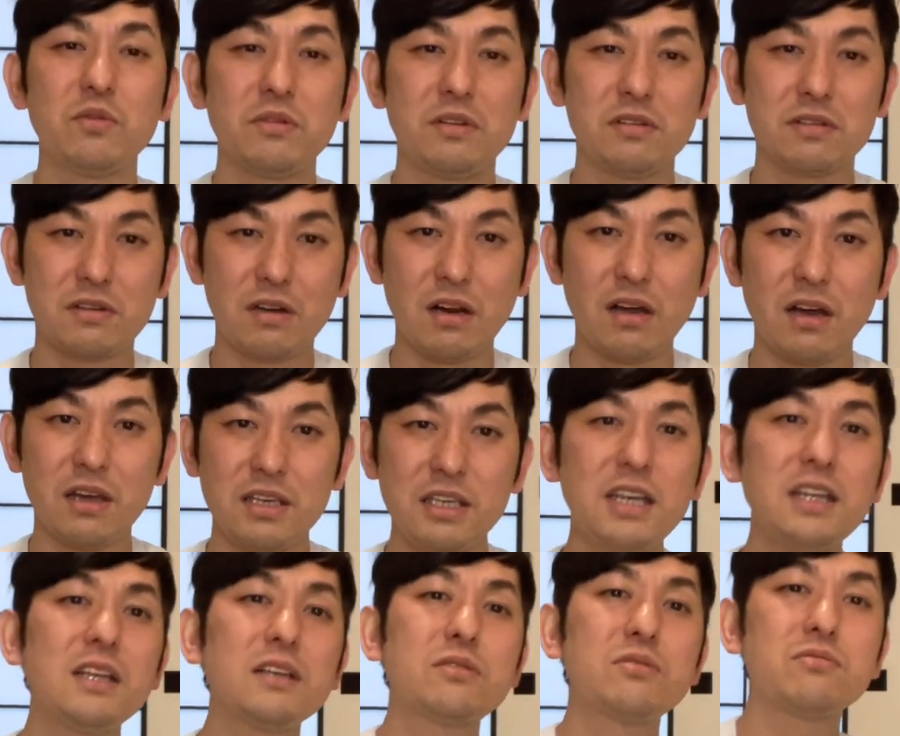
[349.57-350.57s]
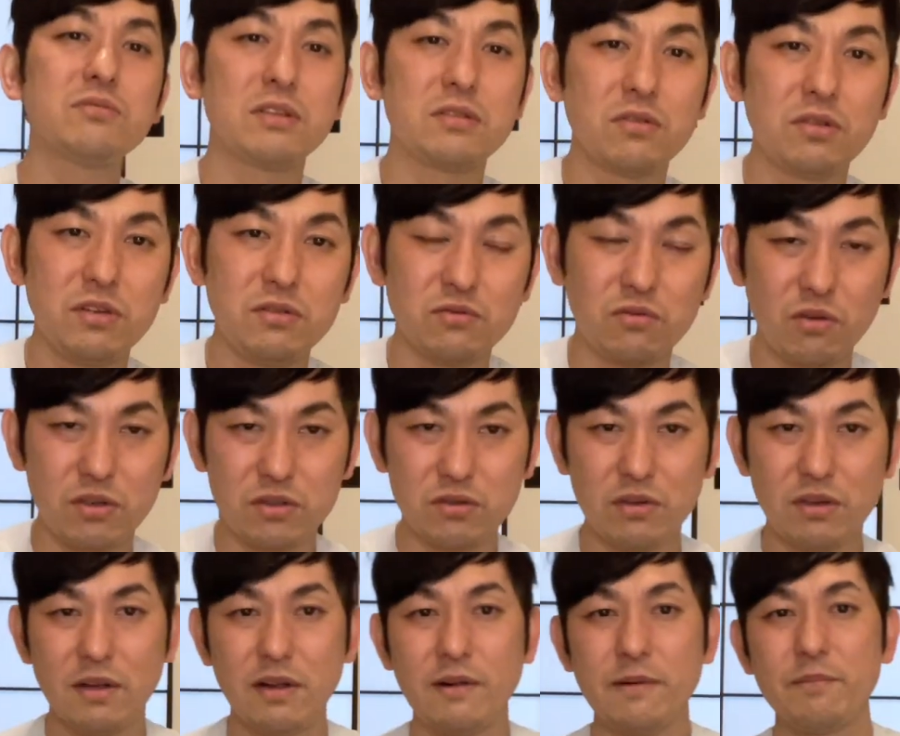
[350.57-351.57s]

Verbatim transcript: んですから、家出するんですよ、犬と一緒に。